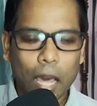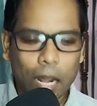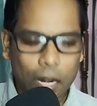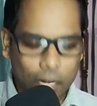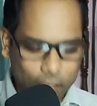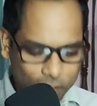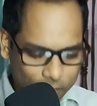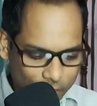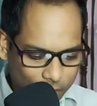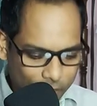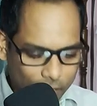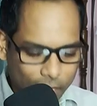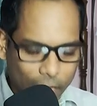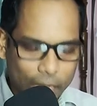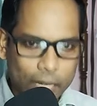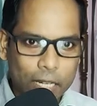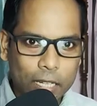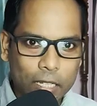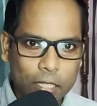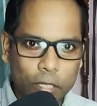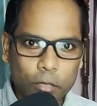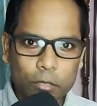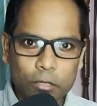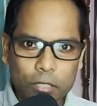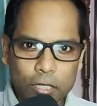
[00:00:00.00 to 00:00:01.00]
আলাদিনের
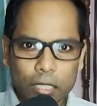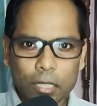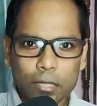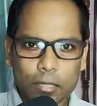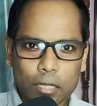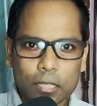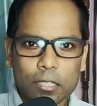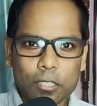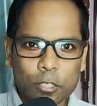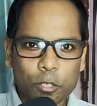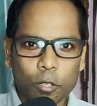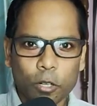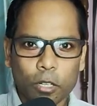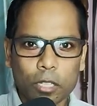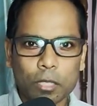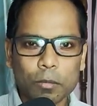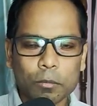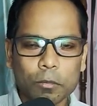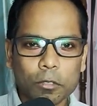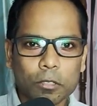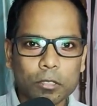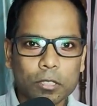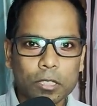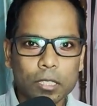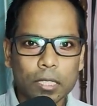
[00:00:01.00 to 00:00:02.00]
কাহিনীটা হচ্ছে জাস্ট শর্টে
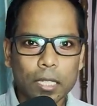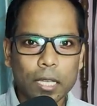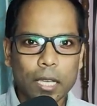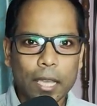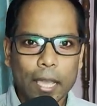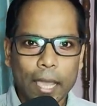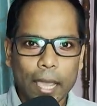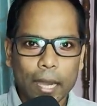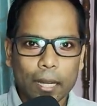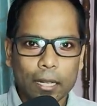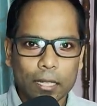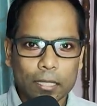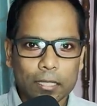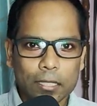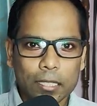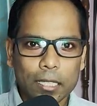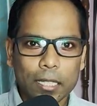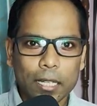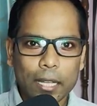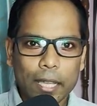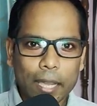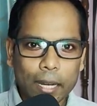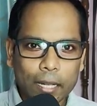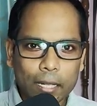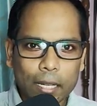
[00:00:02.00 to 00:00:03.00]
বলছি একটা
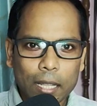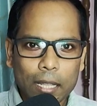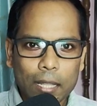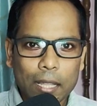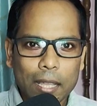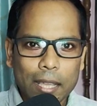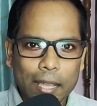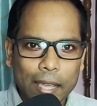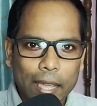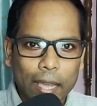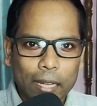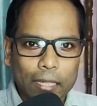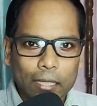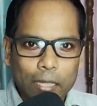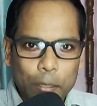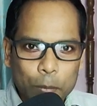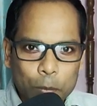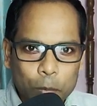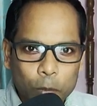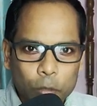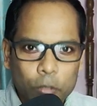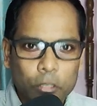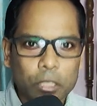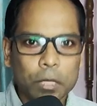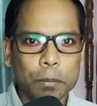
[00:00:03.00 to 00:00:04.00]
ছেলে একটা একটা
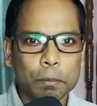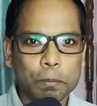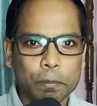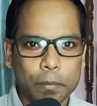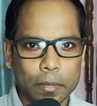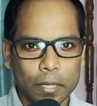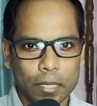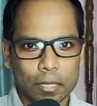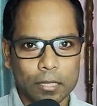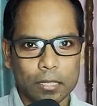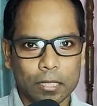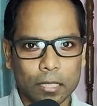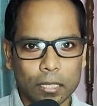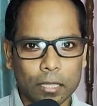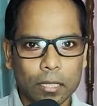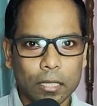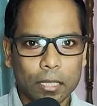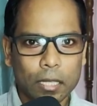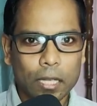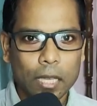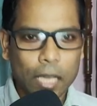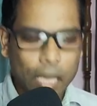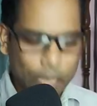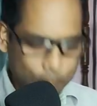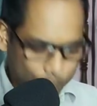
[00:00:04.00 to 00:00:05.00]
প্রদীপ পেয়েছে
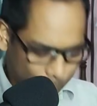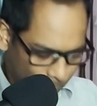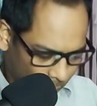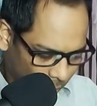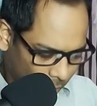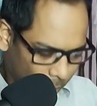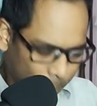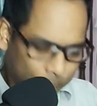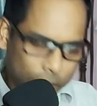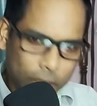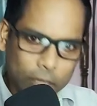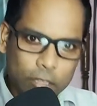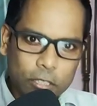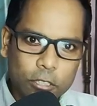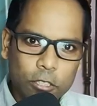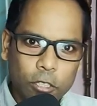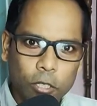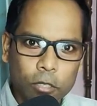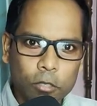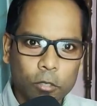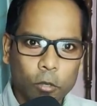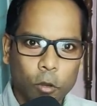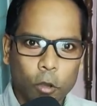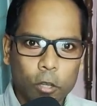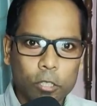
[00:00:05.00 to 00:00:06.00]
এই প্রদীপটাতে
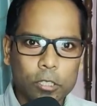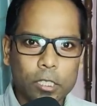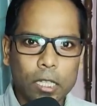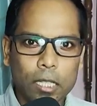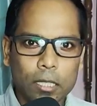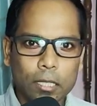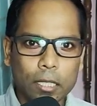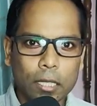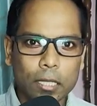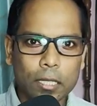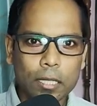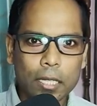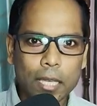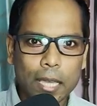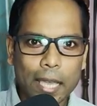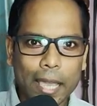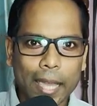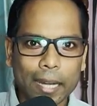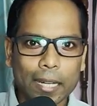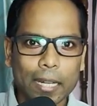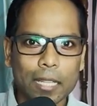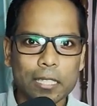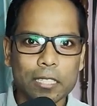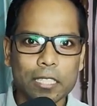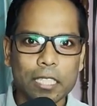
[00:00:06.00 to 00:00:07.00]
যখন ঘষা দেয়
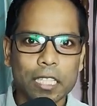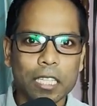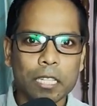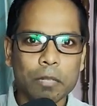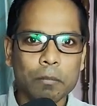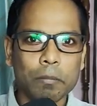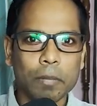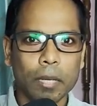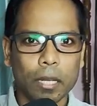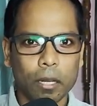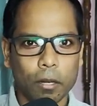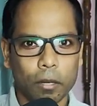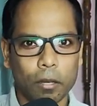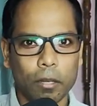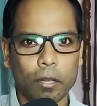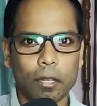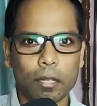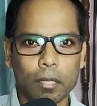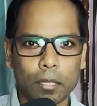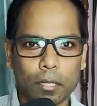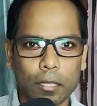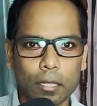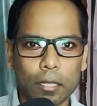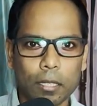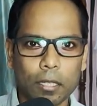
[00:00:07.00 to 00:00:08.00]
একটা জিন বের
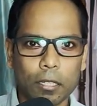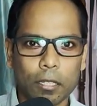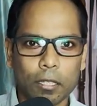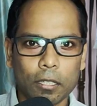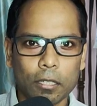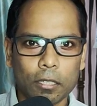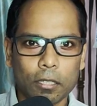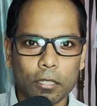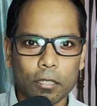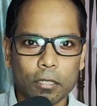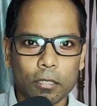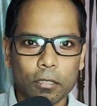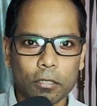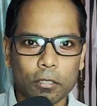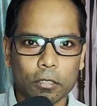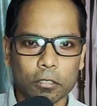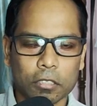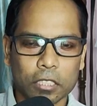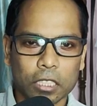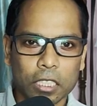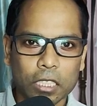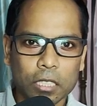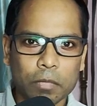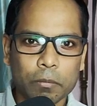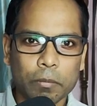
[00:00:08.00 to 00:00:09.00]
হয় তো
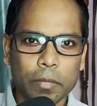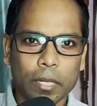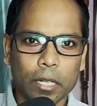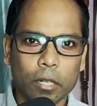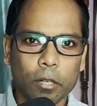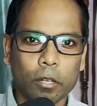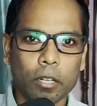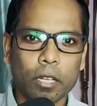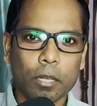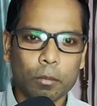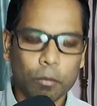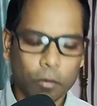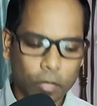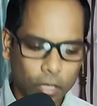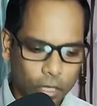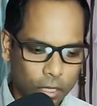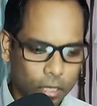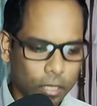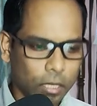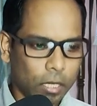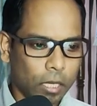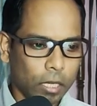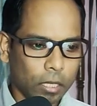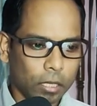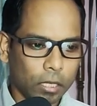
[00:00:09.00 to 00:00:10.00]
জিন বের হয়ে
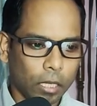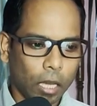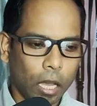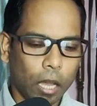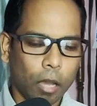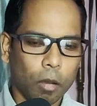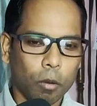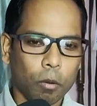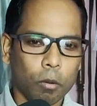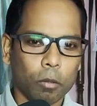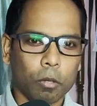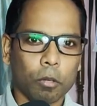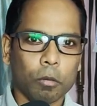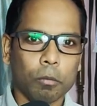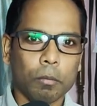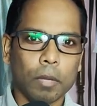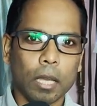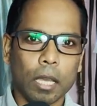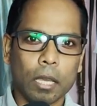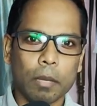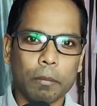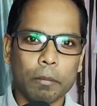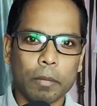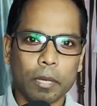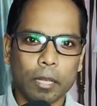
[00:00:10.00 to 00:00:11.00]
বলে ক্যা হুকুম
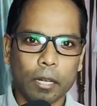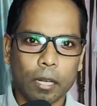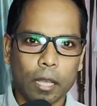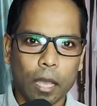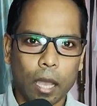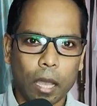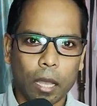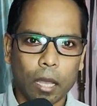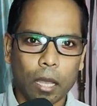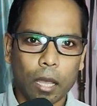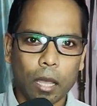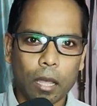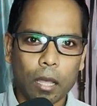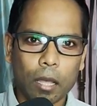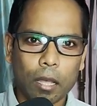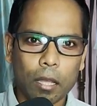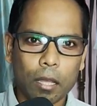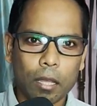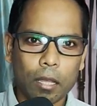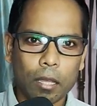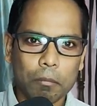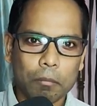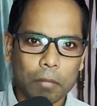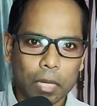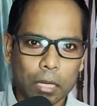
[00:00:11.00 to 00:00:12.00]
হে মেরে আকা
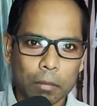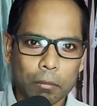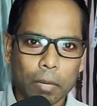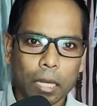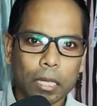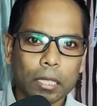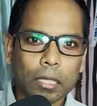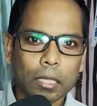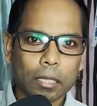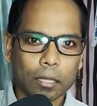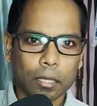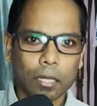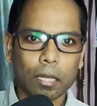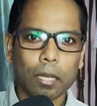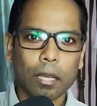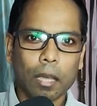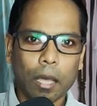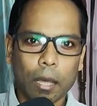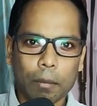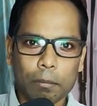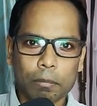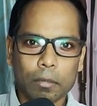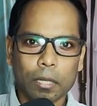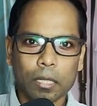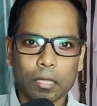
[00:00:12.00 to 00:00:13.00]
মানে মালিক
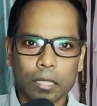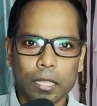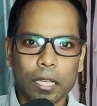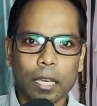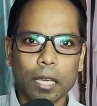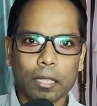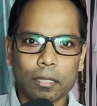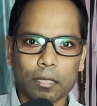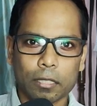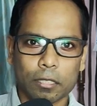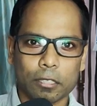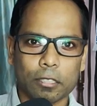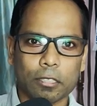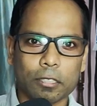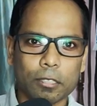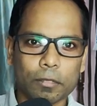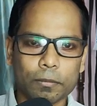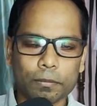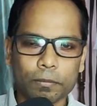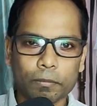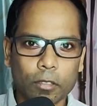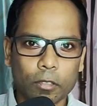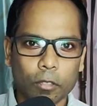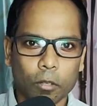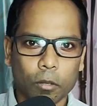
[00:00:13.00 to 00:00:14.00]
আপনার কি আদেশ
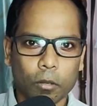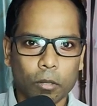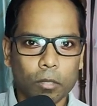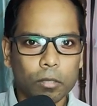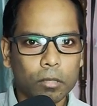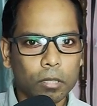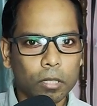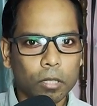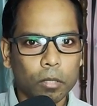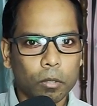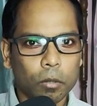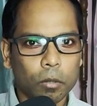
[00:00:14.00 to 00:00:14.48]
তখন